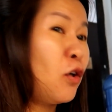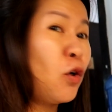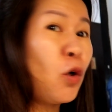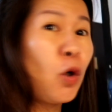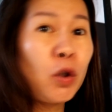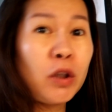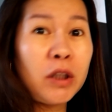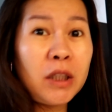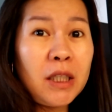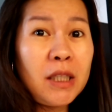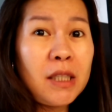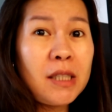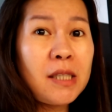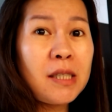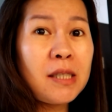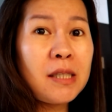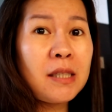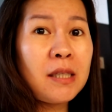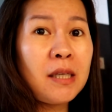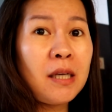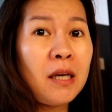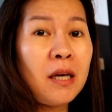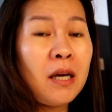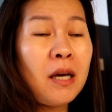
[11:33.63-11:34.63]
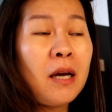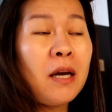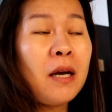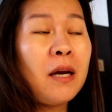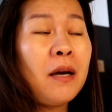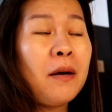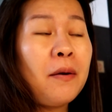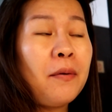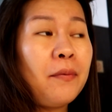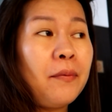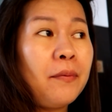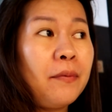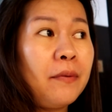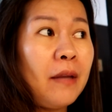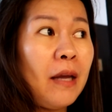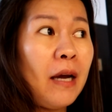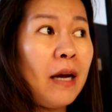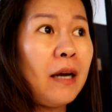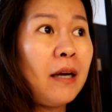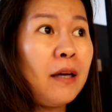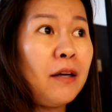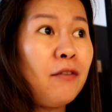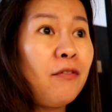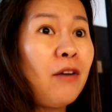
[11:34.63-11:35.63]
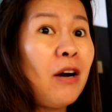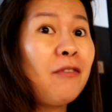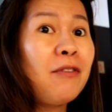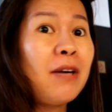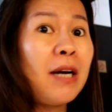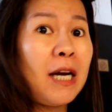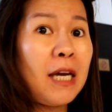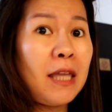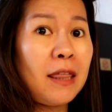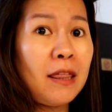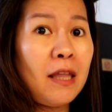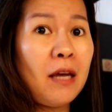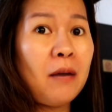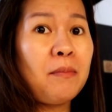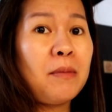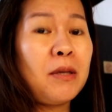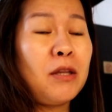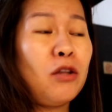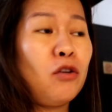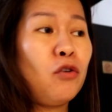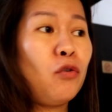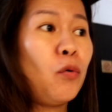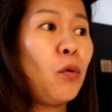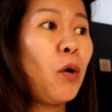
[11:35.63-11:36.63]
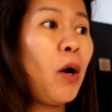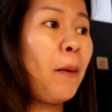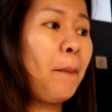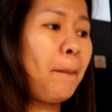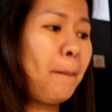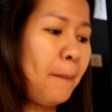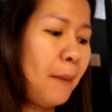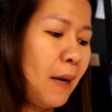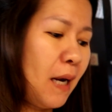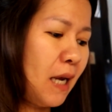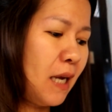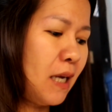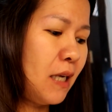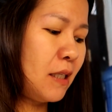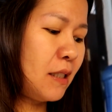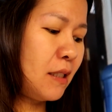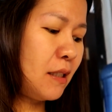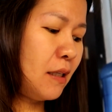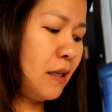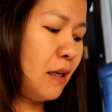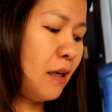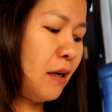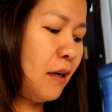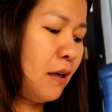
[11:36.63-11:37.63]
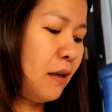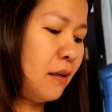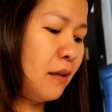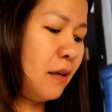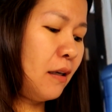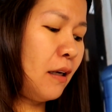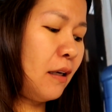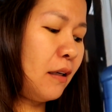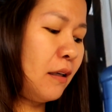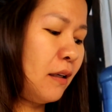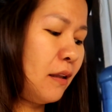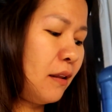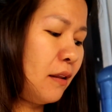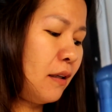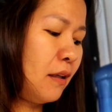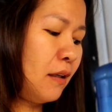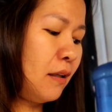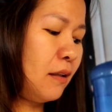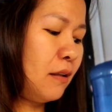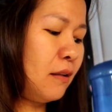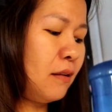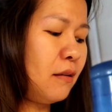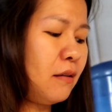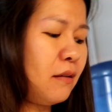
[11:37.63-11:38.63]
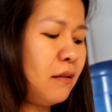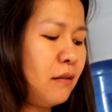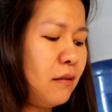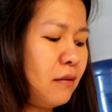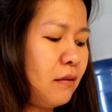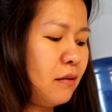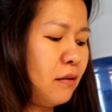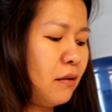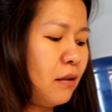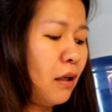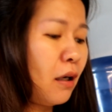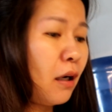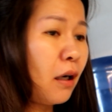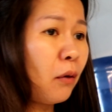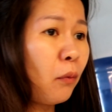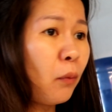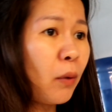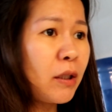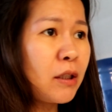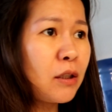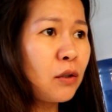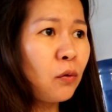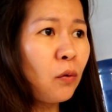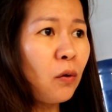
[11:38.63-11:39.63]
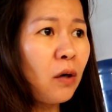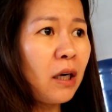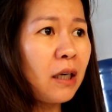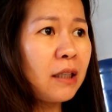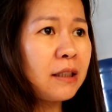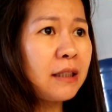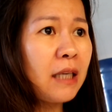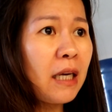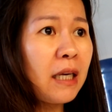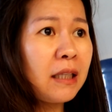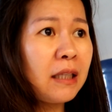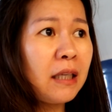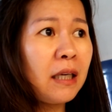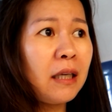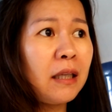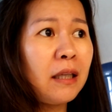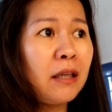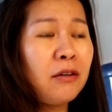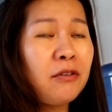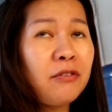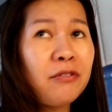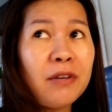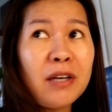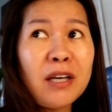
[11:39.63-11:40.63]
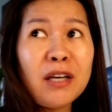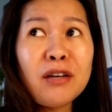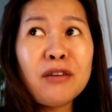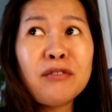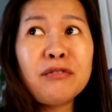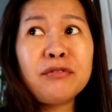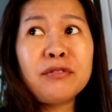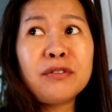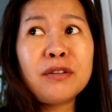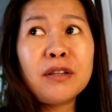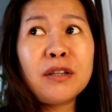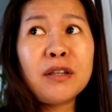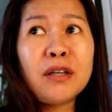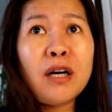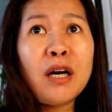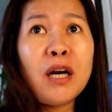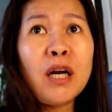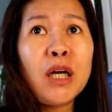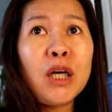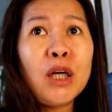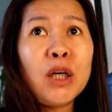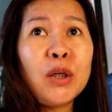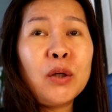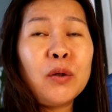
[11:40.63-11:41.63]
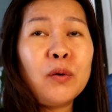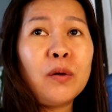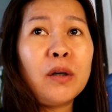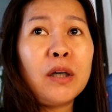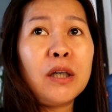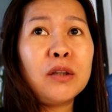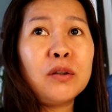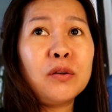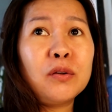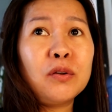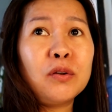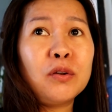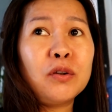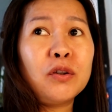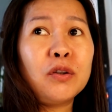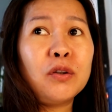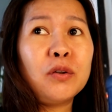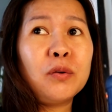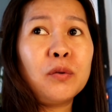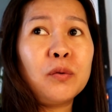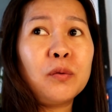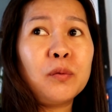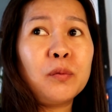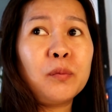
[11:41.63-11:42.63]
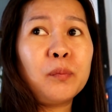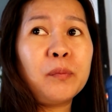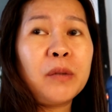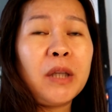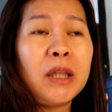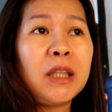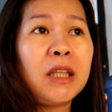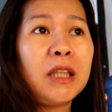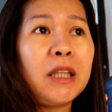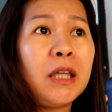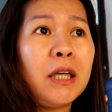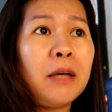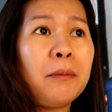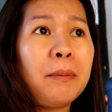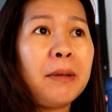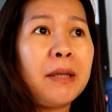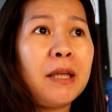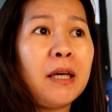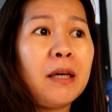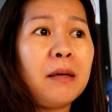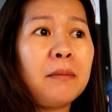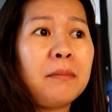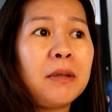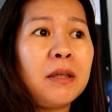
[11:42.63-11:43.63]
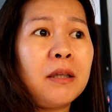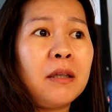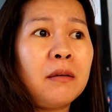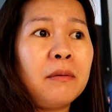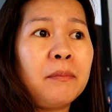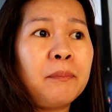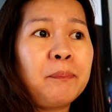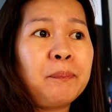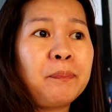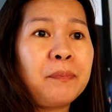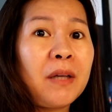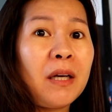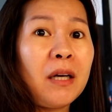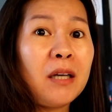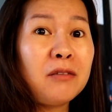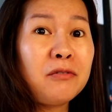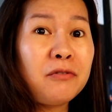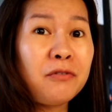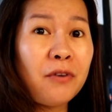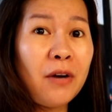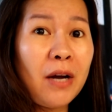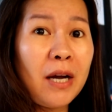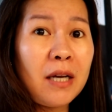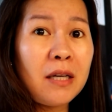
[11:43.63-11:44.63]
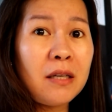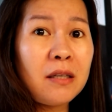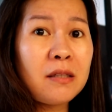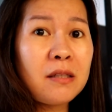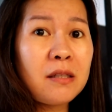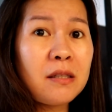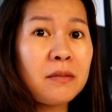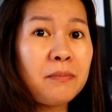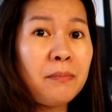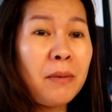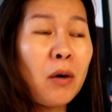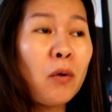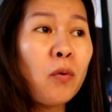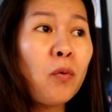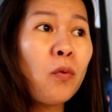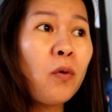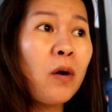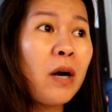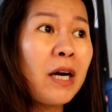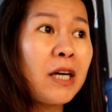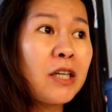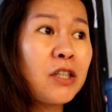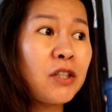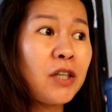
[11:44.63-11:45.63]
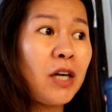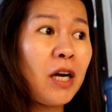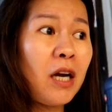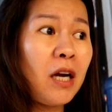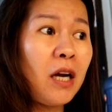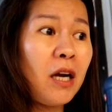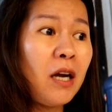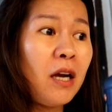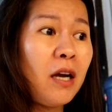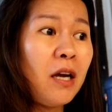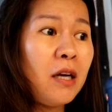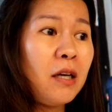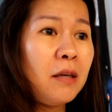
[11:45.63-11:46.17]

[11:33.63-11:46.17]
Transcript: notice na ibabakate namin yung place. Yan, and then, request ko nga sana na if ever yung ano doon, yung natitira pa naming advance, makuha siya